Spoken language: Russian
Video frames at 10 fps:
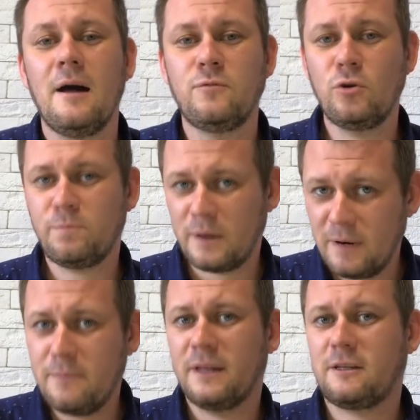Но
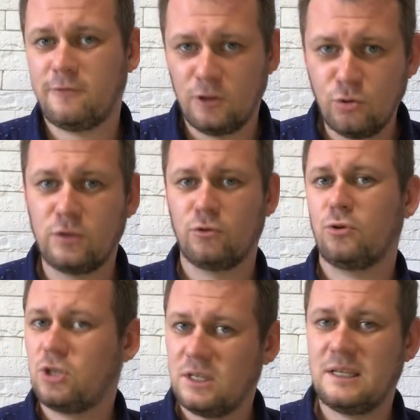проблема эта волнует вот
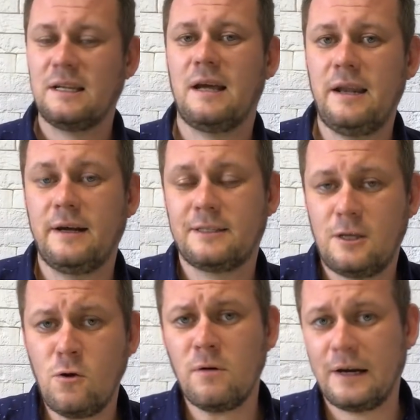очень сильно Олега Царева,